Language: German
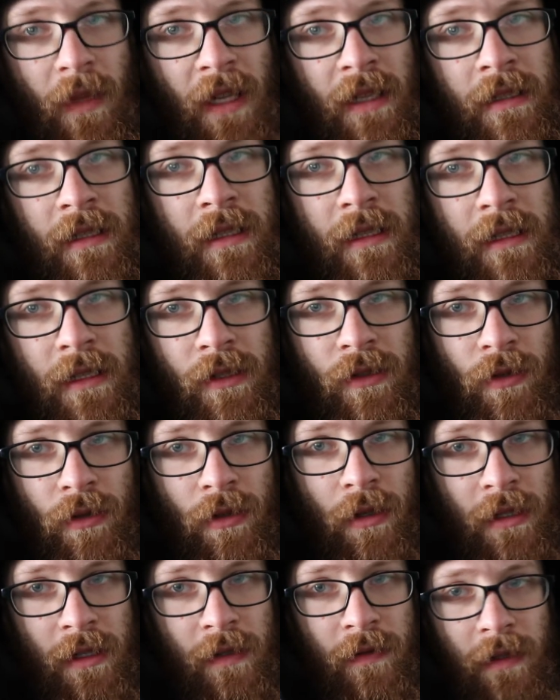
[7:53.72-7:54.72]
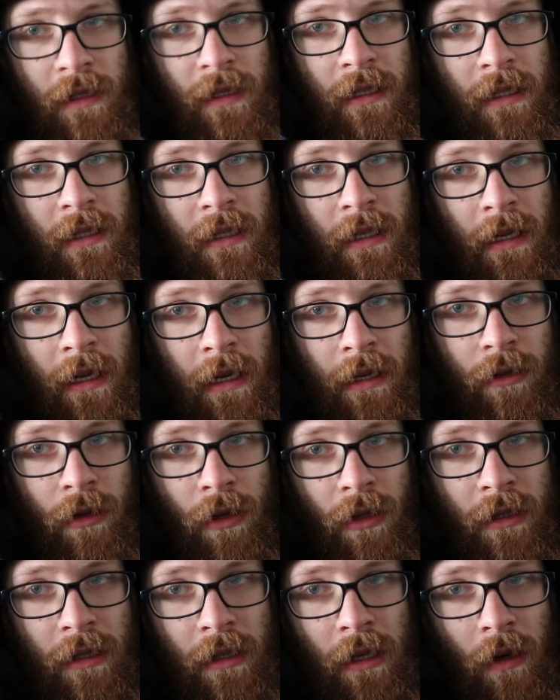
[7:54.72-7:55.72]
Nichtsdestotrotz will ich hier gleich
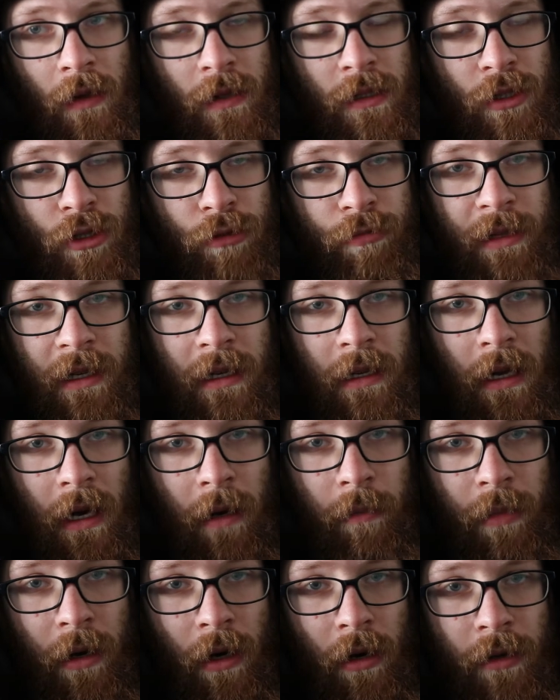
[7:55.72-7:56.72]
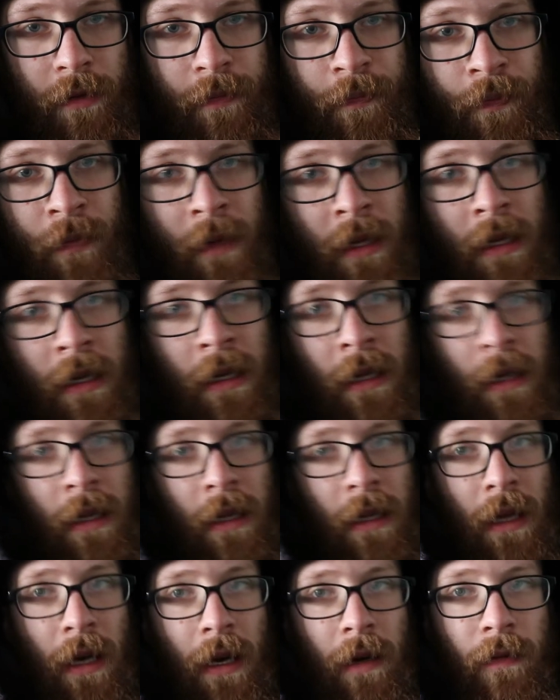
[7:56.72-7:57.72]
noch den Außenspiegel abbauen,
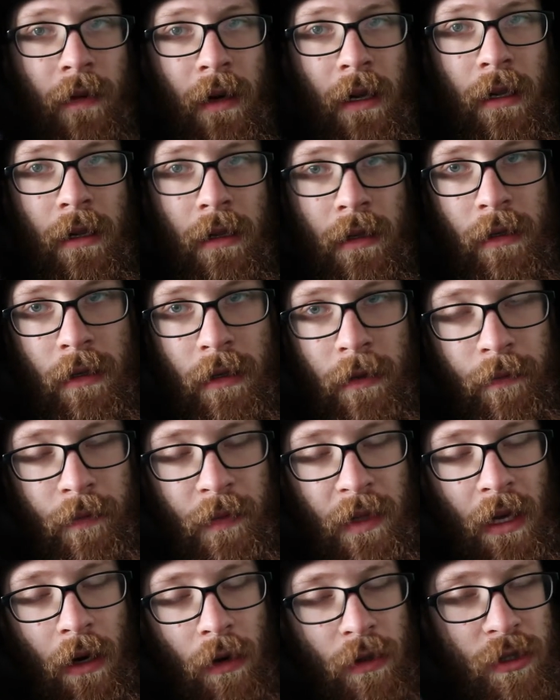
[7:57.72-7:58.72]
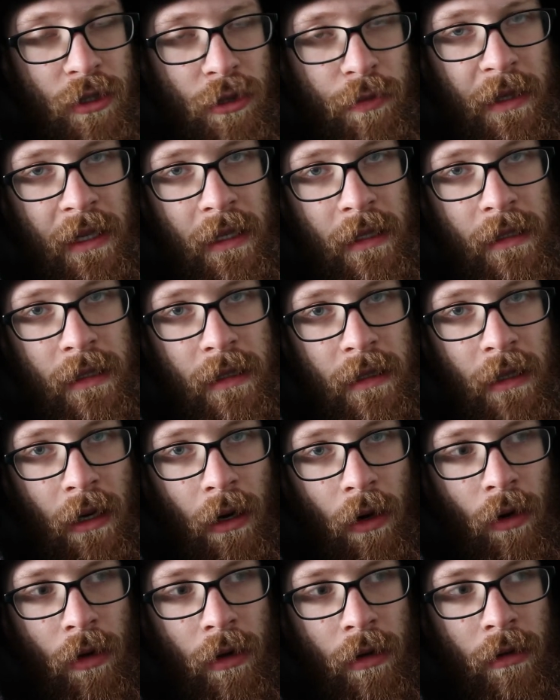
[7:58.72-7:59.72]
ja, weil ähm, die Außenspiegel sind
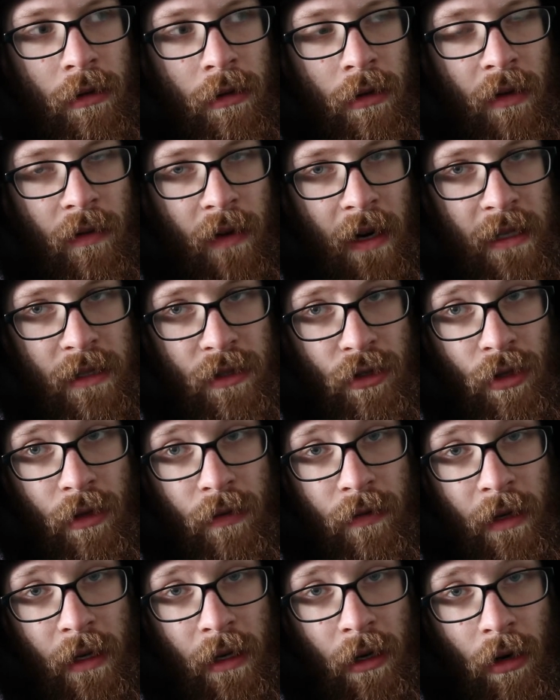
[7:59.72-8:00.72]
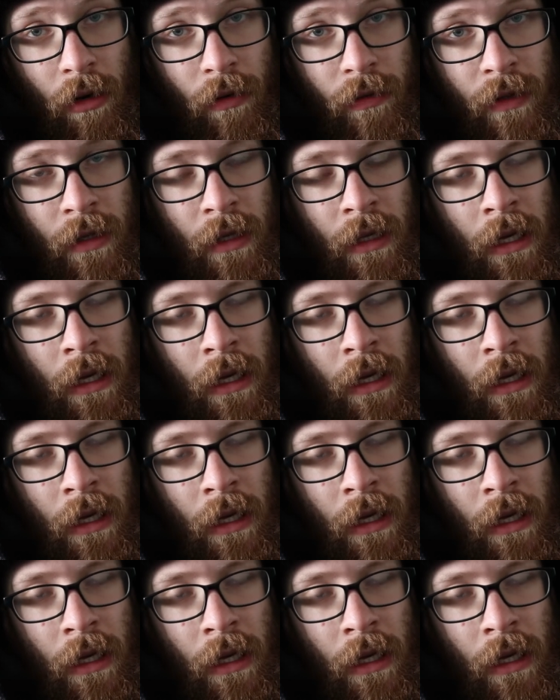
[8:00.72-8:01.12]
auch quasi schon verkauft.